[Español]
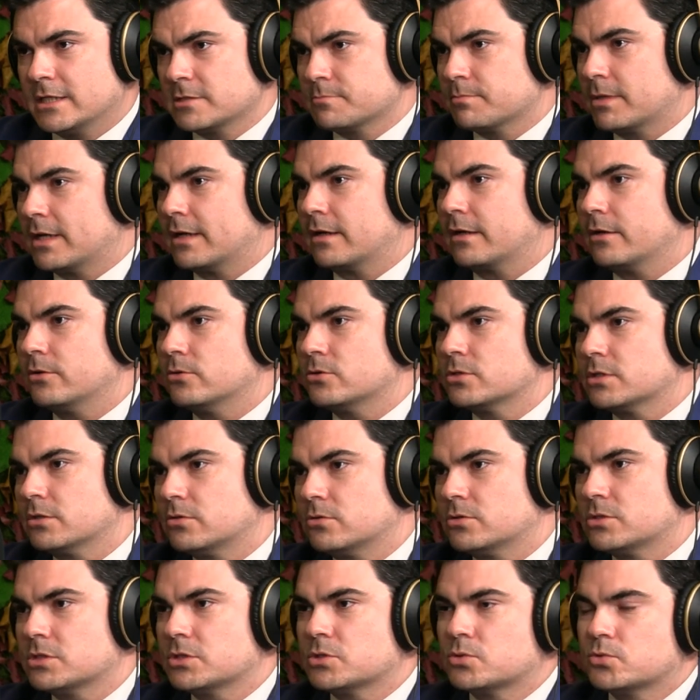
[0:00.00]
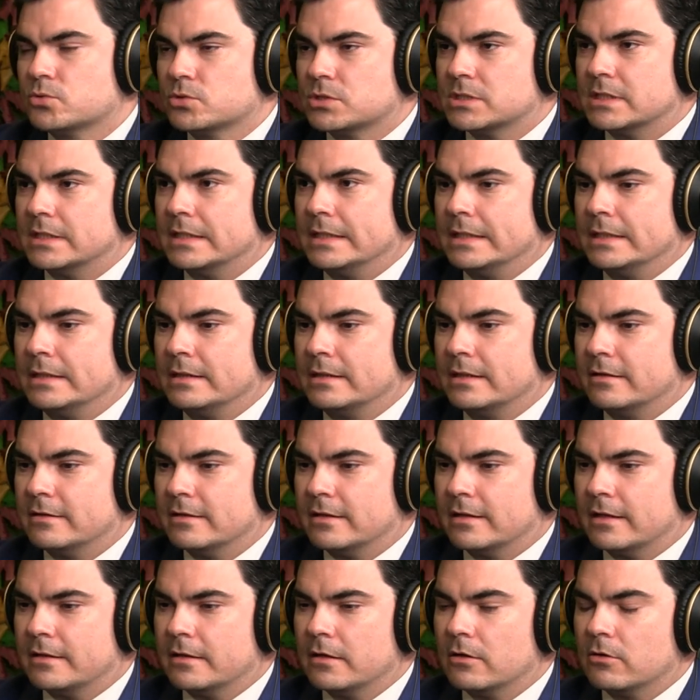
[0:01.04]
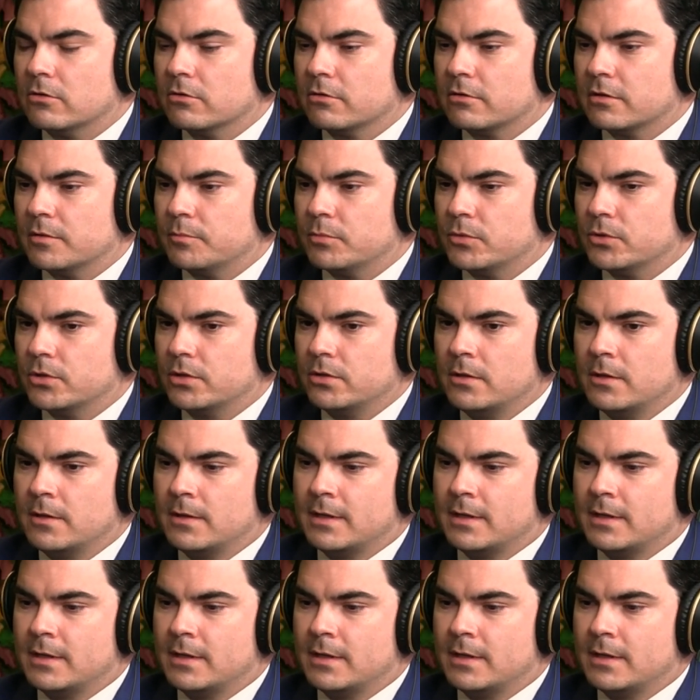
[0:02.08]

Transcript: para aquellos que nos escuchen y entiendan el concepto.